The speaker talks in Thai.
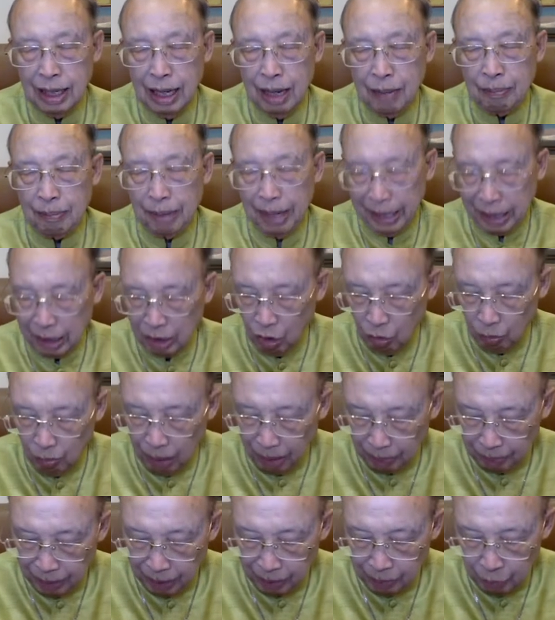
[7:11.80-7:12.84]
แบกเอาบาป
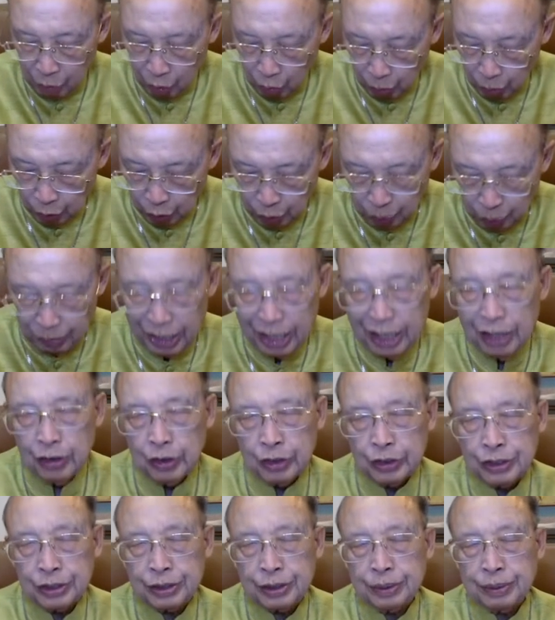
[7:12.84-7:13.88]
กับขมนุษย์ไปแล้ว
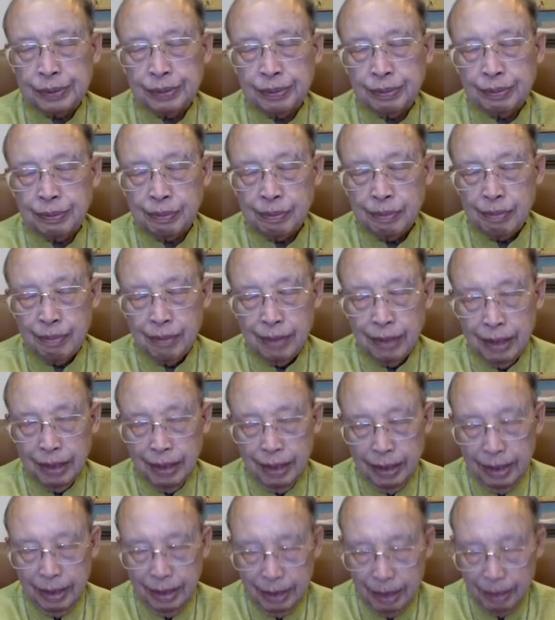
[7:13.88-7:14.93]

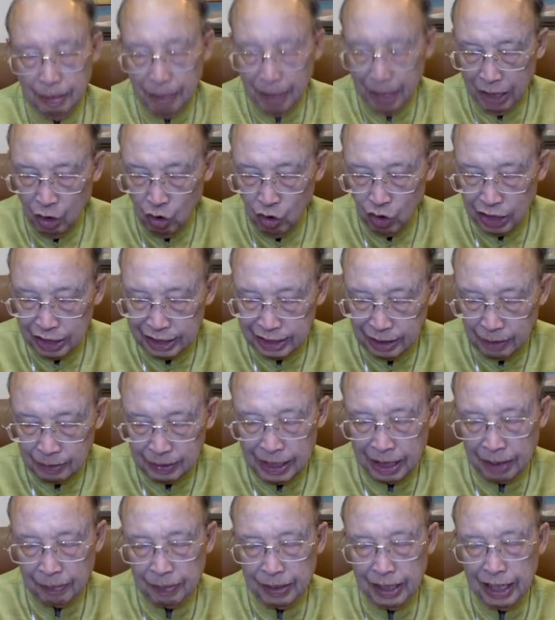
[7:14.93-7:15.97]
ได้แบกเอากัดสับแส
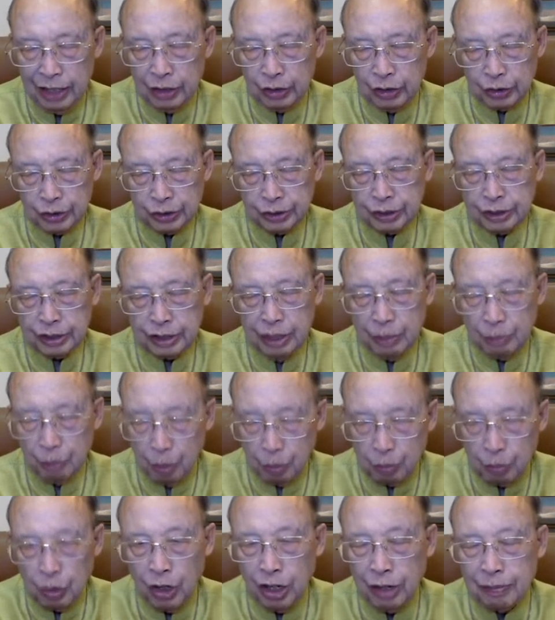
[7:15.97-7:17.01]
งไปแล้วได้ปลด
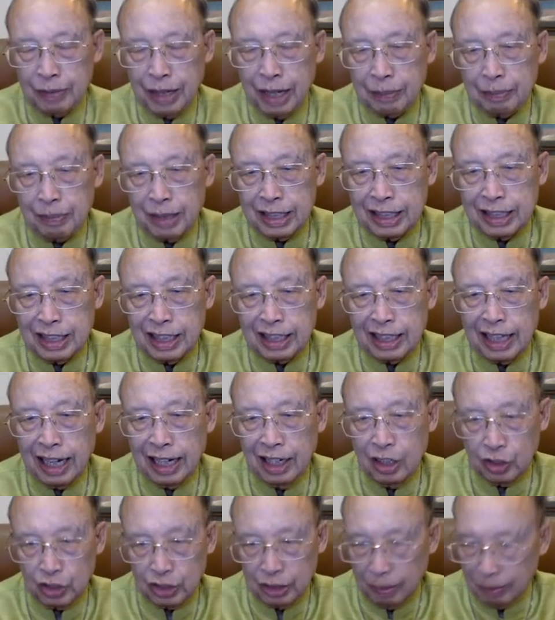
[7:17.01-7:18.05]
ปล่อยอำนาจมันซาตานแล้
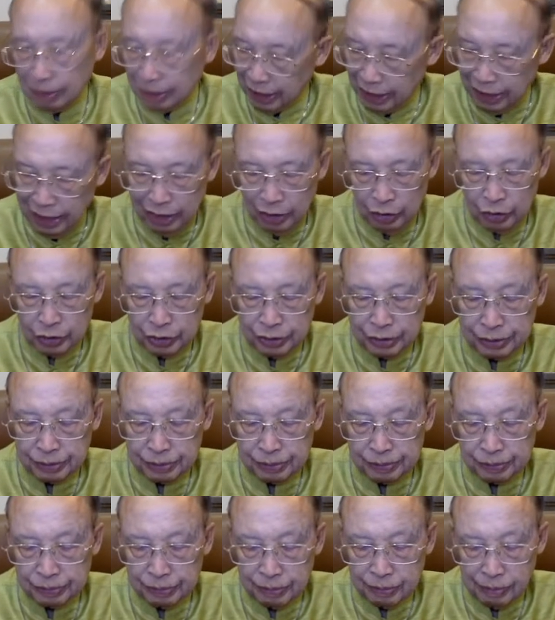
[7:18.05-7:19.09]
วสำเร็จแล้ว
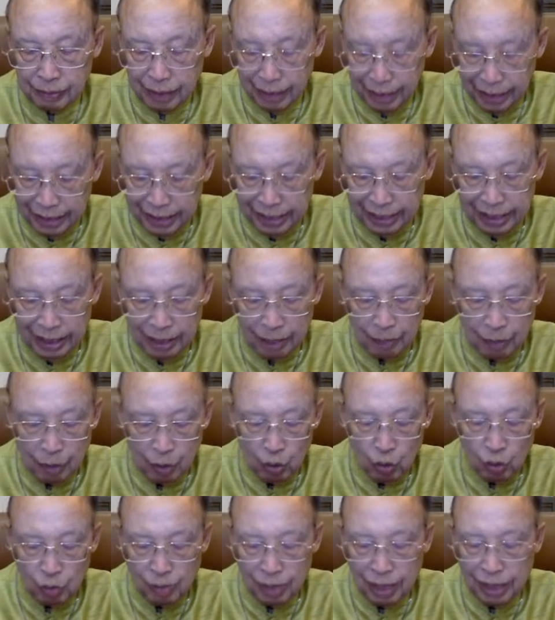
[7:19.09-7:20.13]
และได้นำพระ
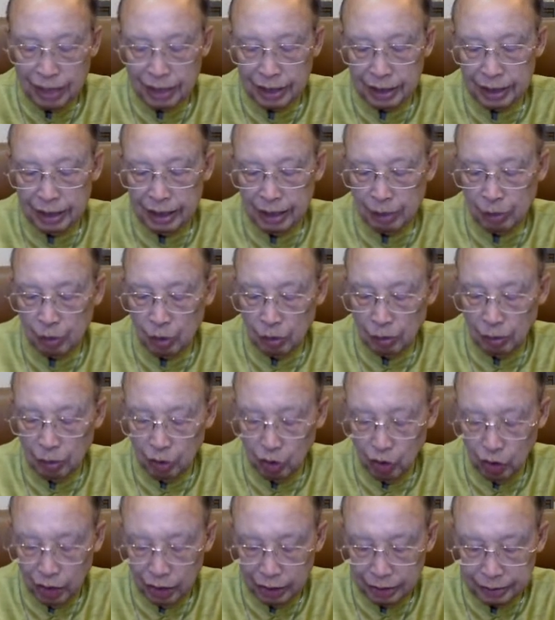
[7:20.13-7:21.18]
คุณมาให้แก่คนมนุษ
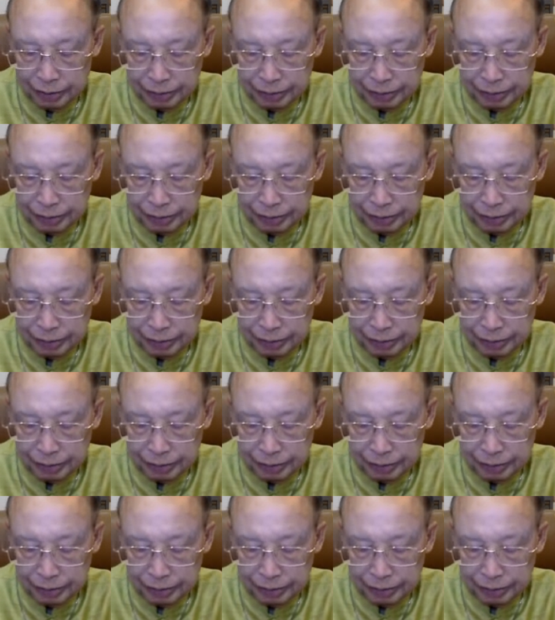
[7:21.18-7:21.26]
ย์แล้ว